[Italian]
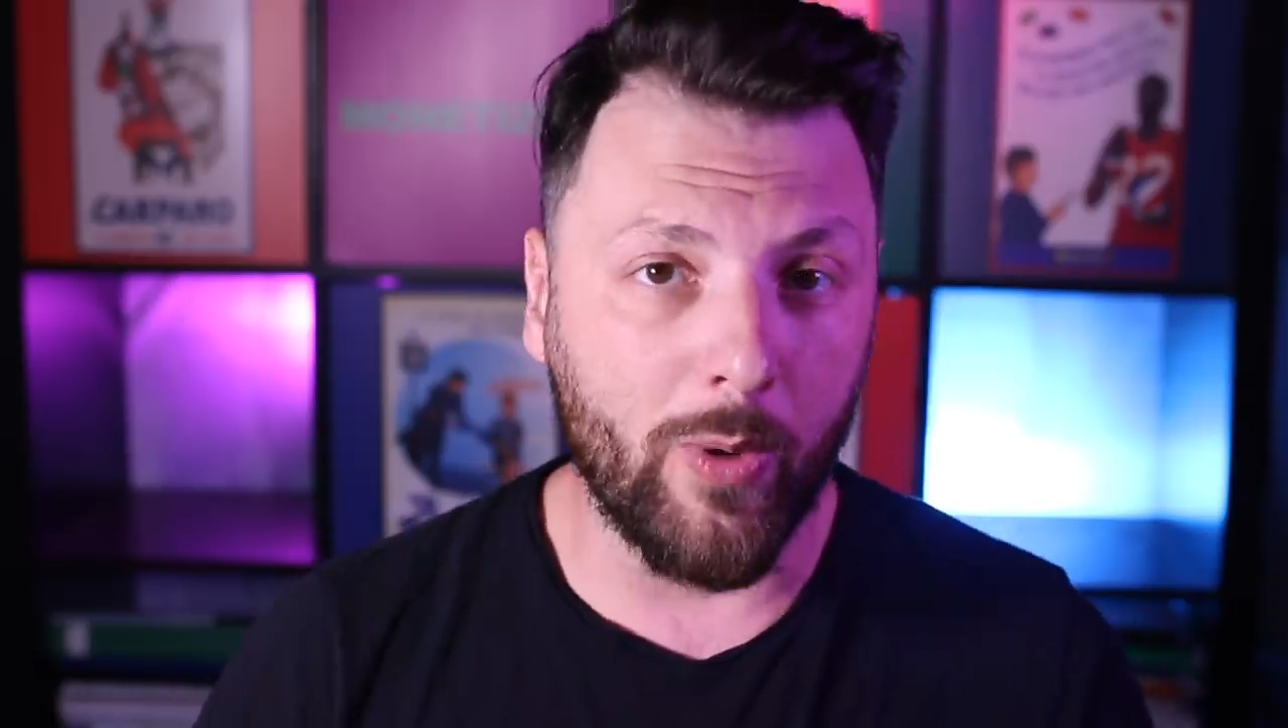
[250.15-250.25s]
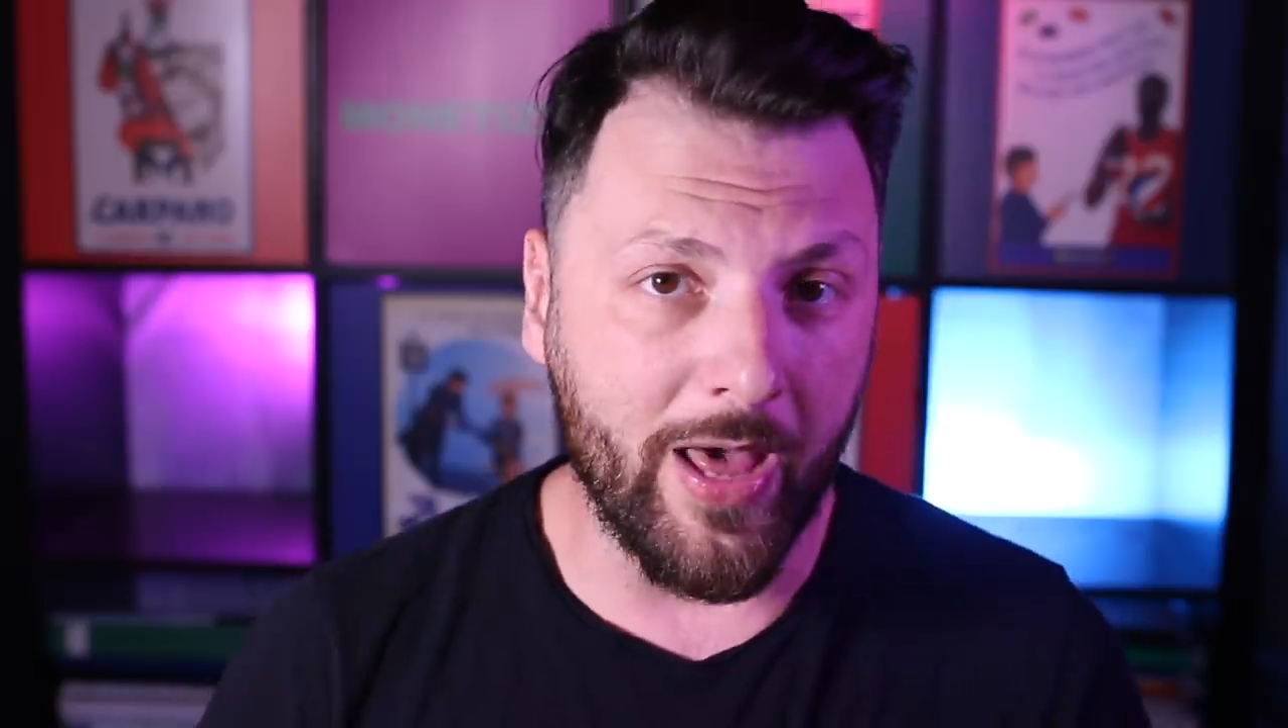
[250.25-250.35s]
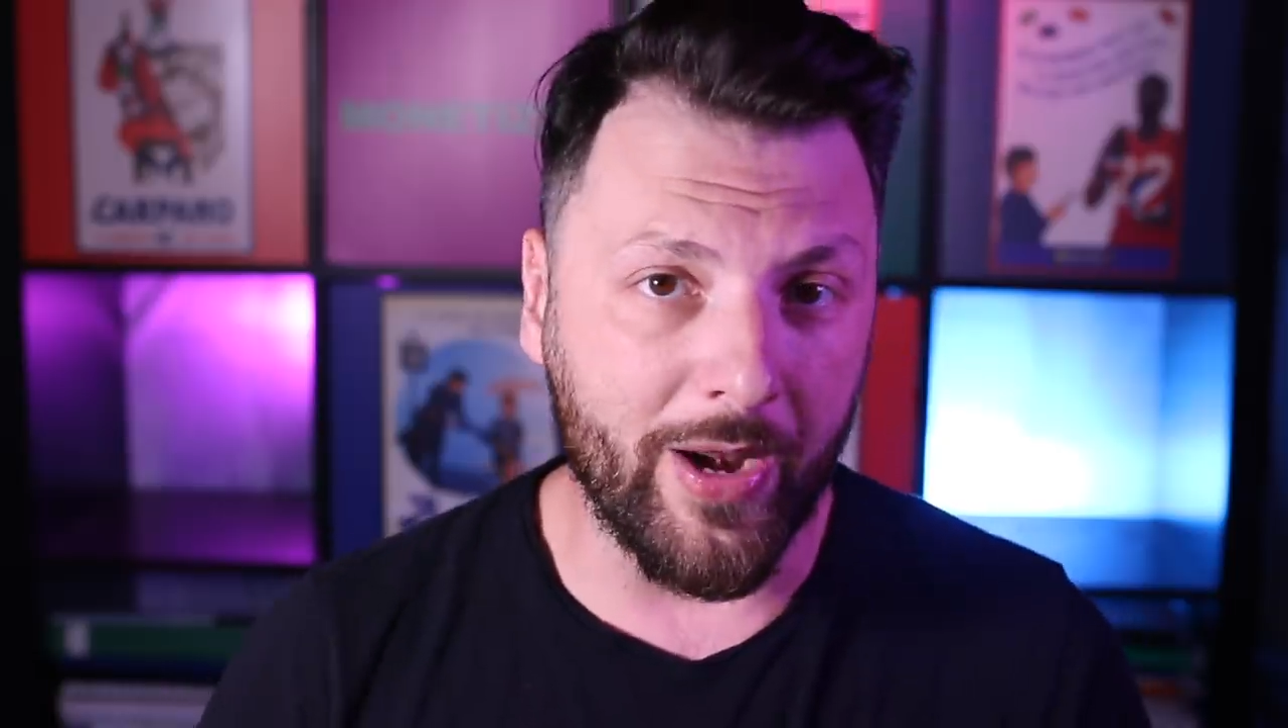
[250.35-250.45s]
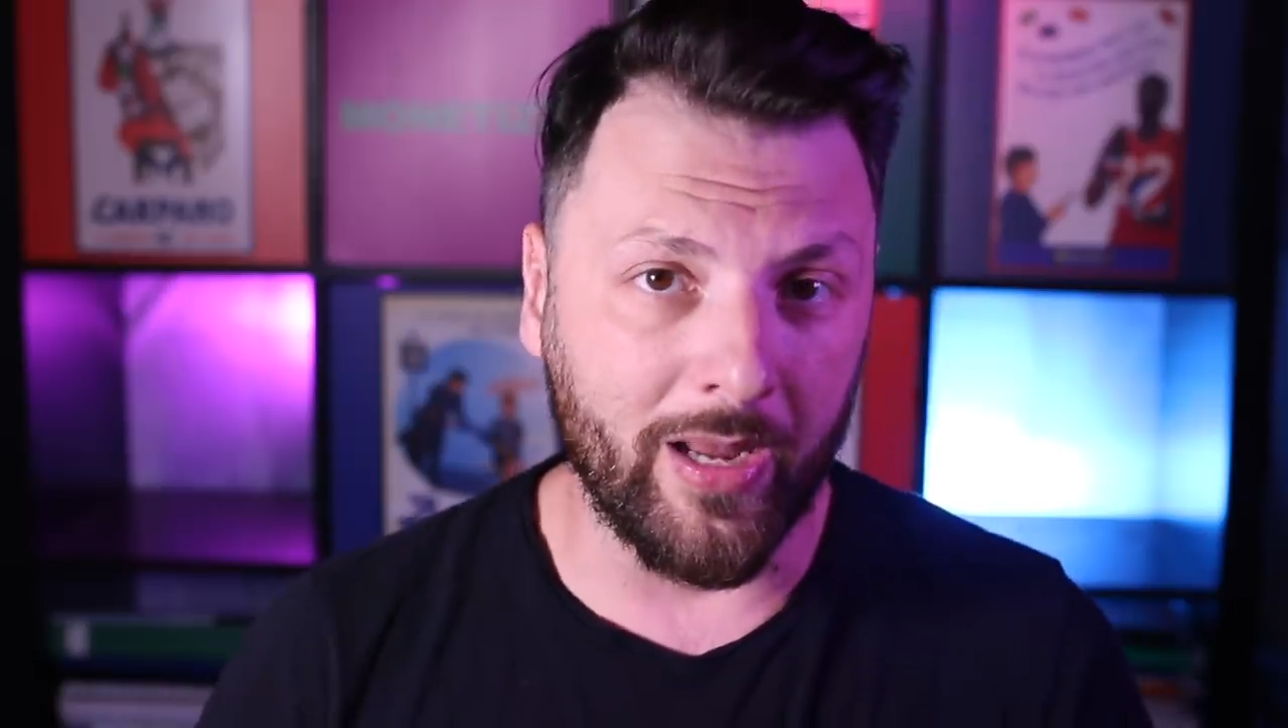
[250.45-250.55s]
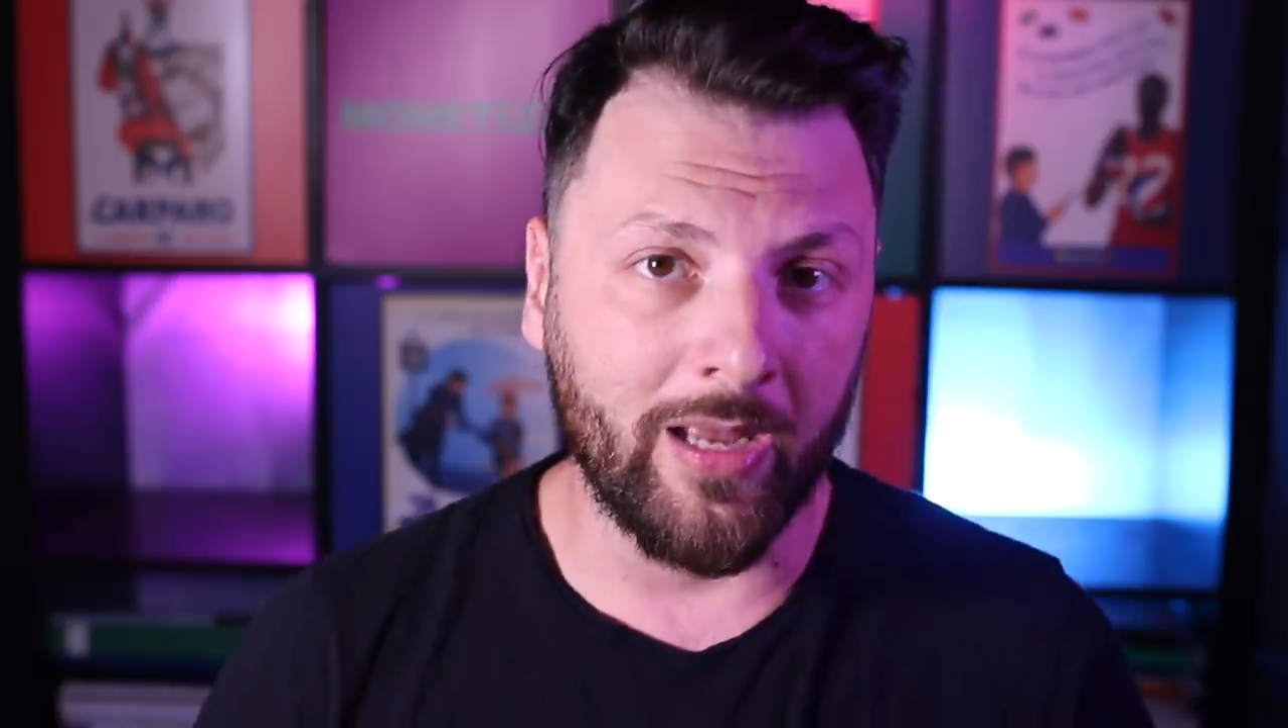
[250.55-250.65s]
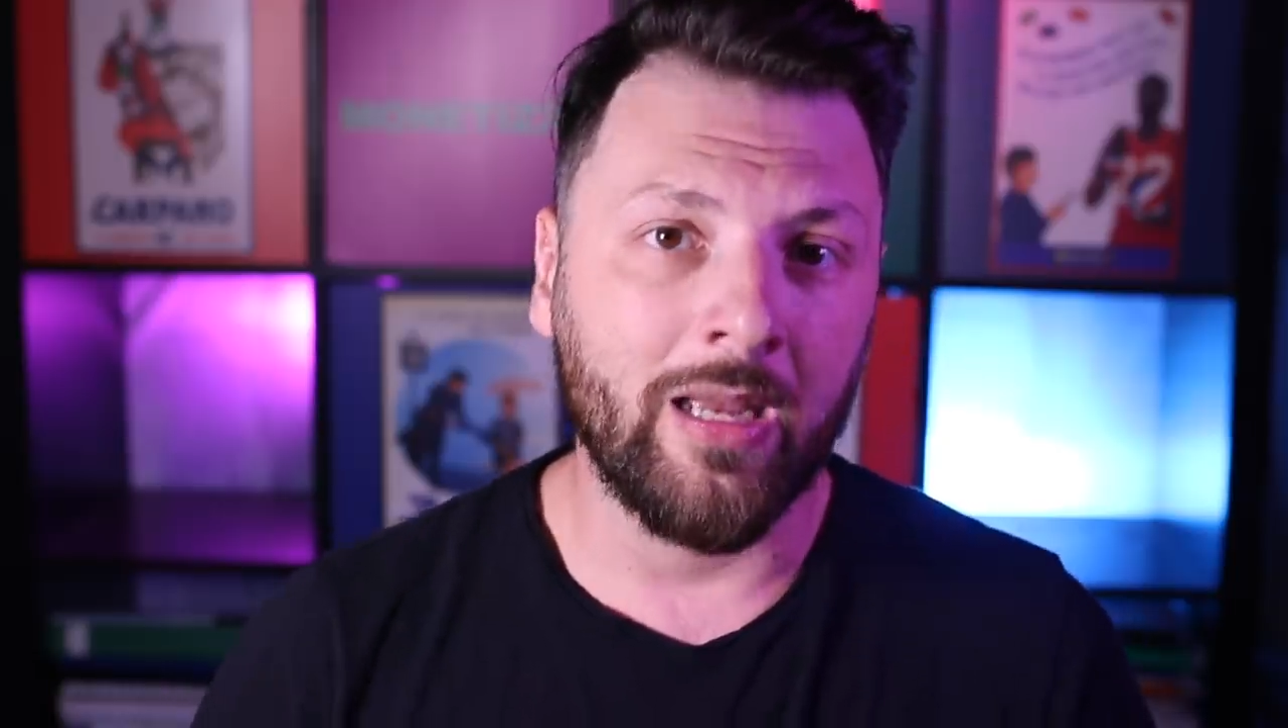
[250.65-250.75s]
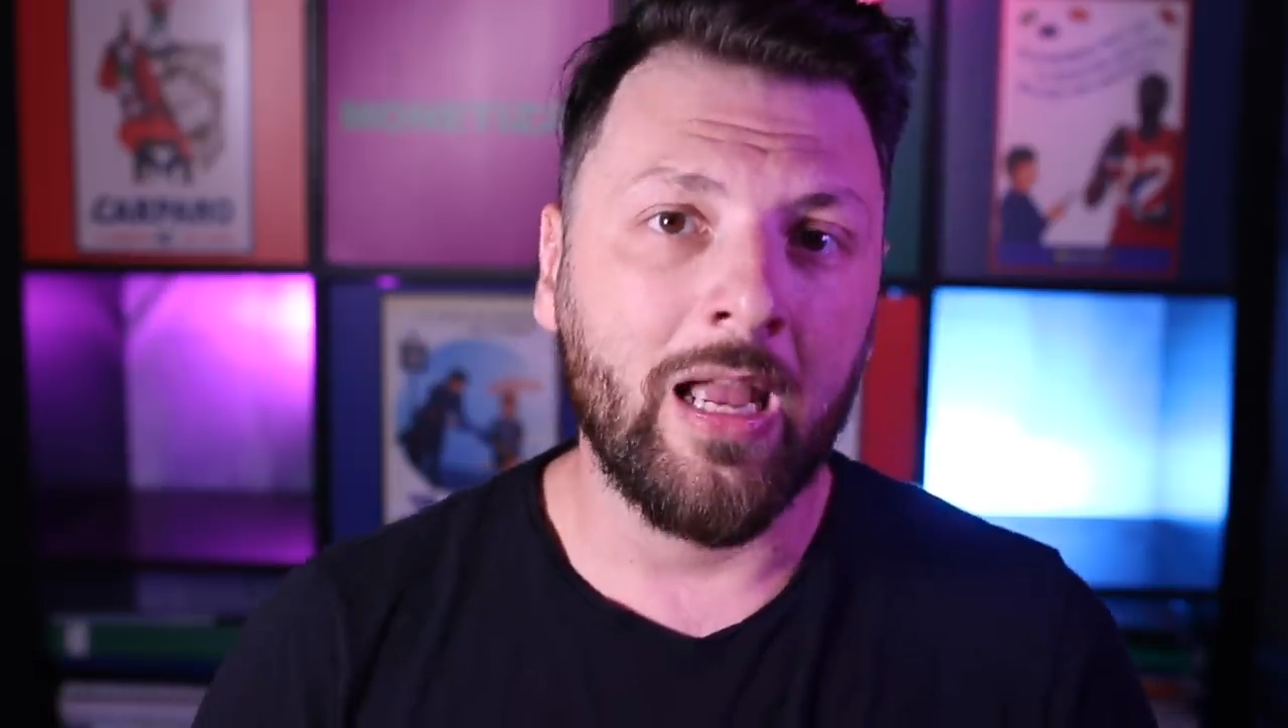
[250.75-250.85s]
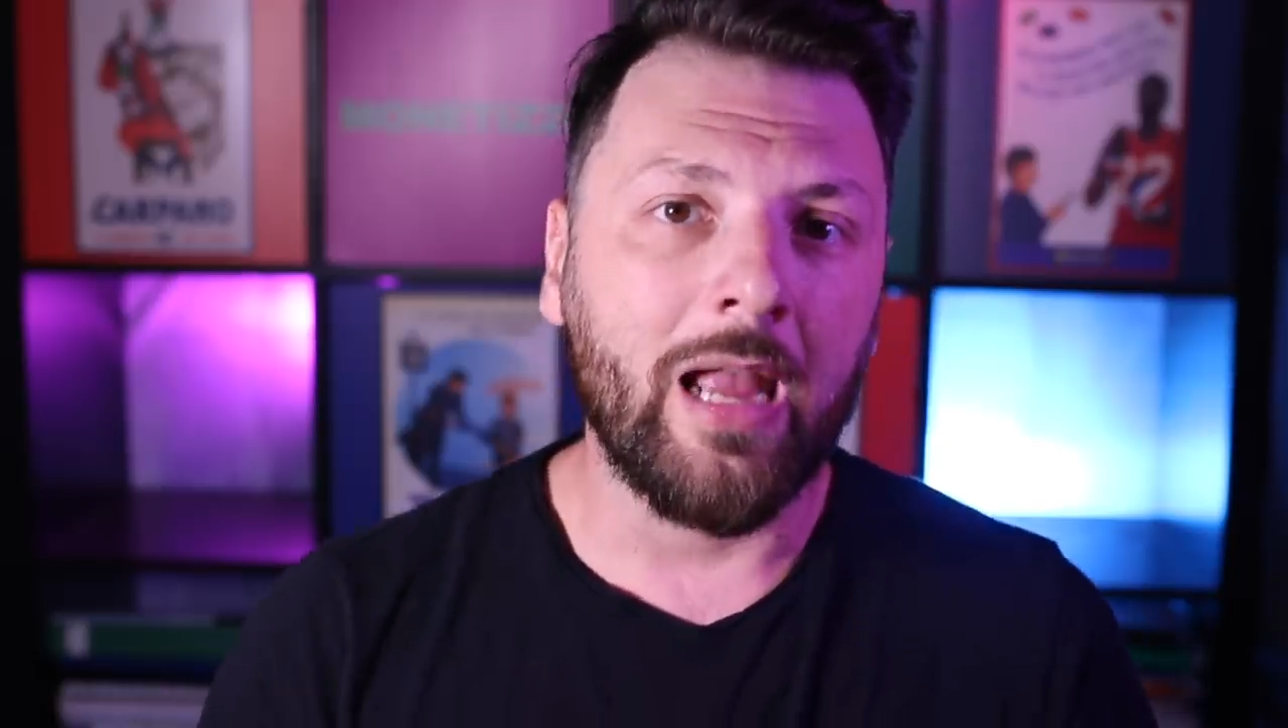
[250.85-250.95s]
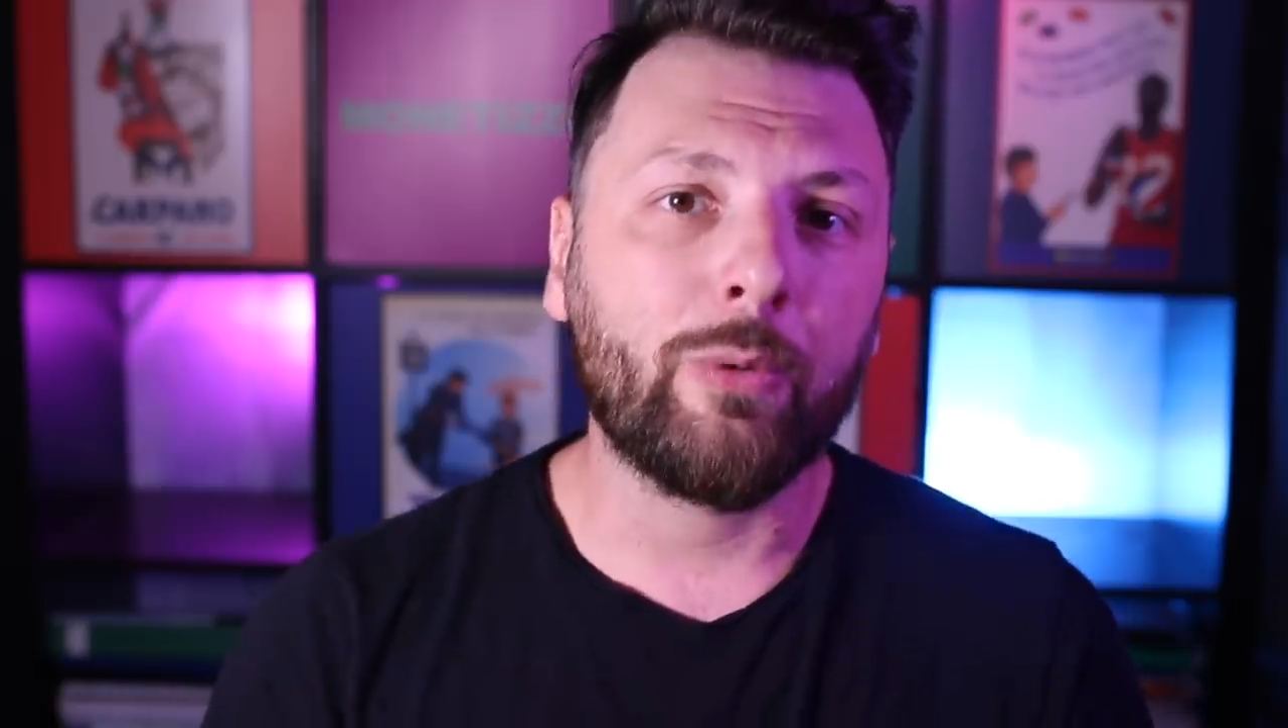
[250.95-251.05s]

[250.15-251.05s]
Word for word: guerre